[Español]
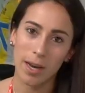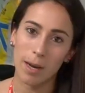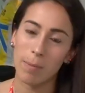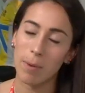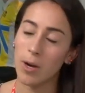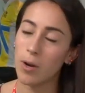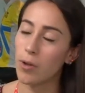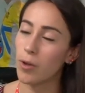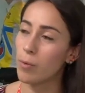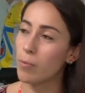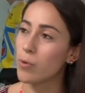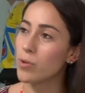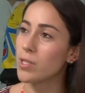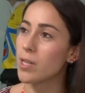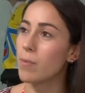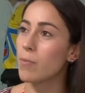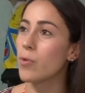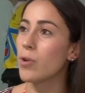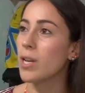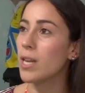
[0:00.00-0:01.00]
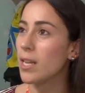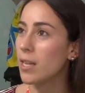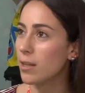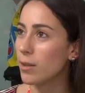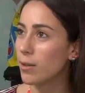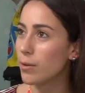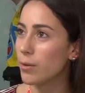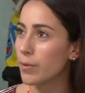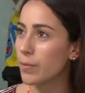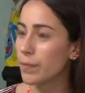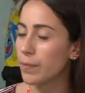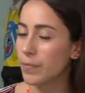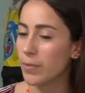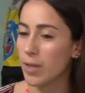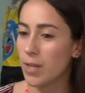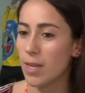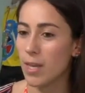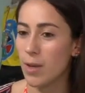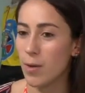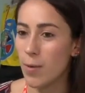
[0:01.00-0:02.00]
El velódromo está muy lindo
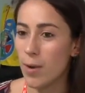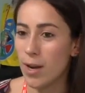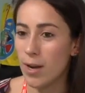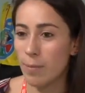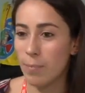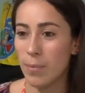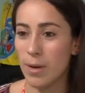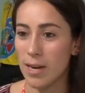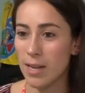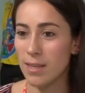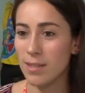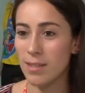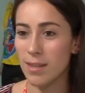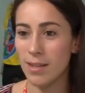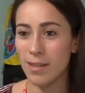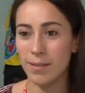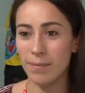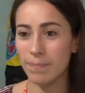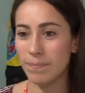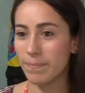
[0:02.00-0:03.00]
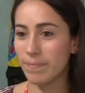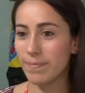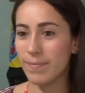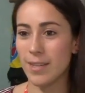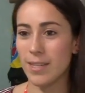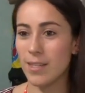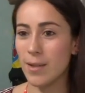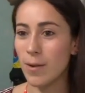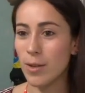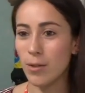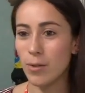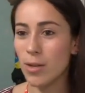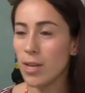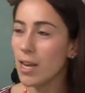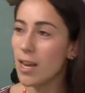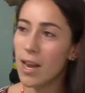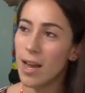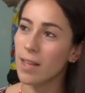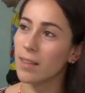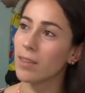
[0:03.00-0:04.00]
y ver, ver este evento
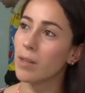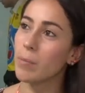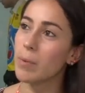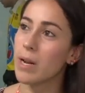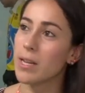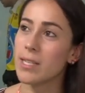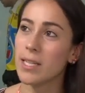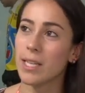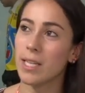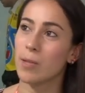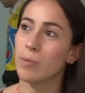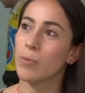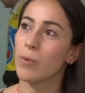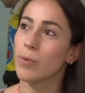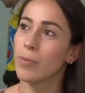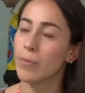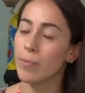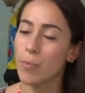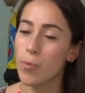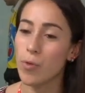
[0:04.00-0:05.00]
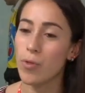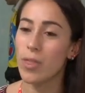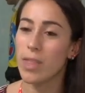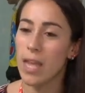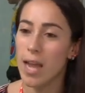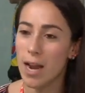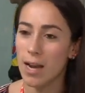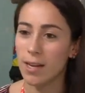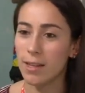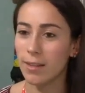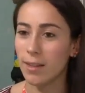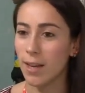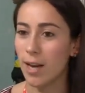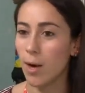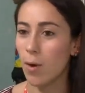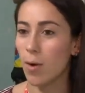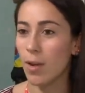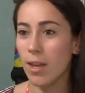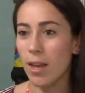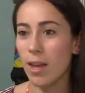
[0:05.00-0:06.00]
gigante para el ciclismo mundial y
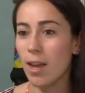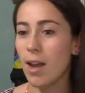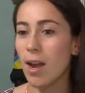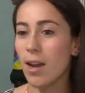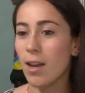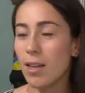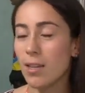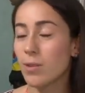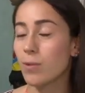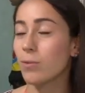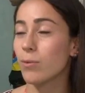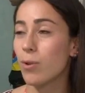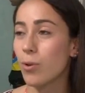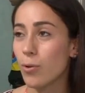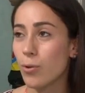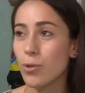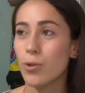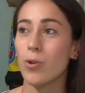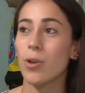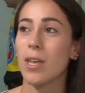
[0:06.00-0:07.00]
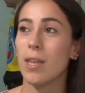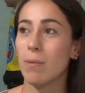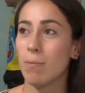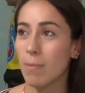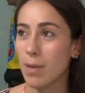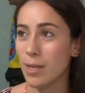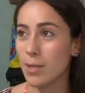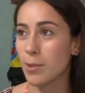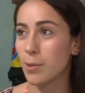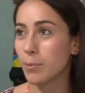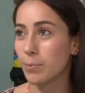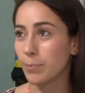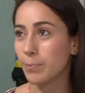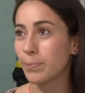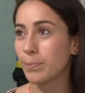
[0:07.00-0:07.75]
tenerlo aquí en Cali es un orgullo inmenso.